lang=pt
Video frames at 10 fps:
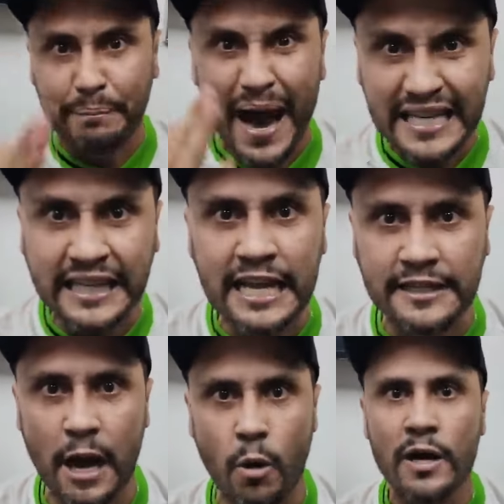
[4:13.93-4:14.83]
presta
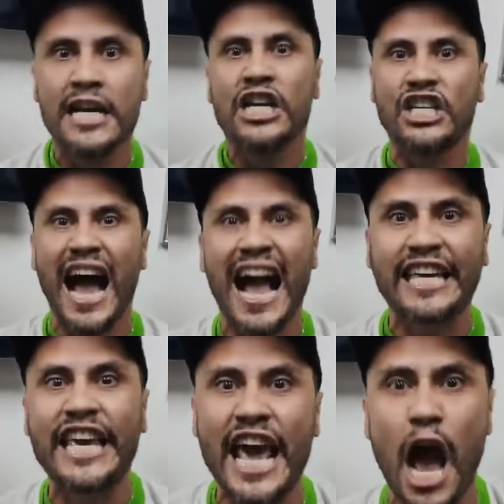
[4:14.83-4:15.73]
atenção,
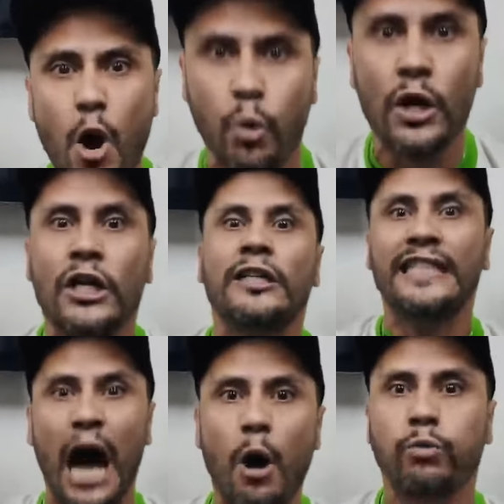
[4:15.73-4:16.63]
já que eu
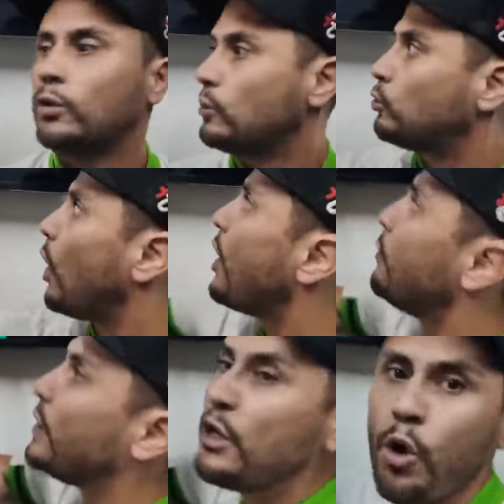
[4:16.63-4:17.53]
não
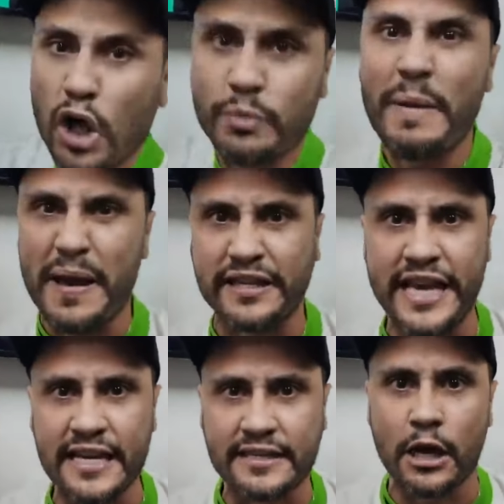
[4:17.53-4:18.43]
estou em última em
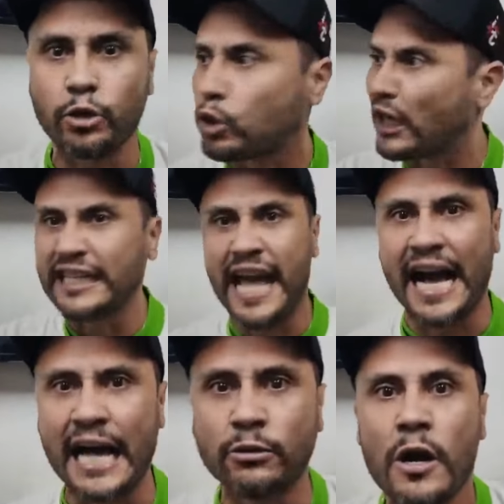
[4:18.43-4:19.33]
pesquisa, eu não estou
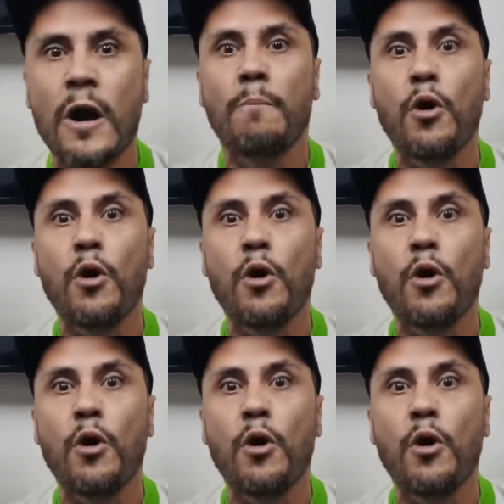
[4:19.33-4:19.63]
liderando,